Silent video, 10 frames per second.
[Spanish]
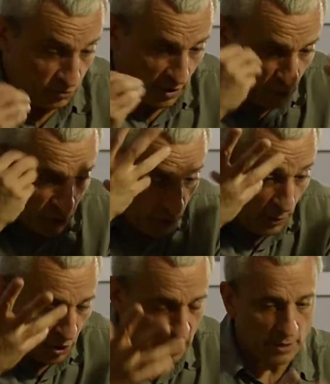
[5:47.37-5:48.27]
una cuestión de
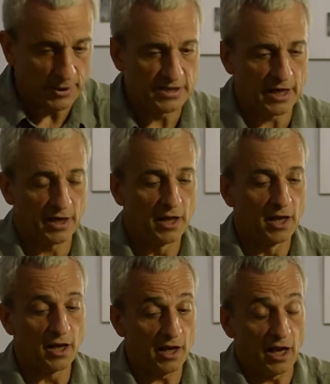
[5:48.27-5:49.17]
ponerse a pensar
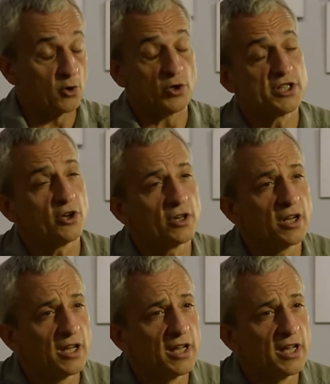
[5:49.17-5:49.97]
en la cohesión,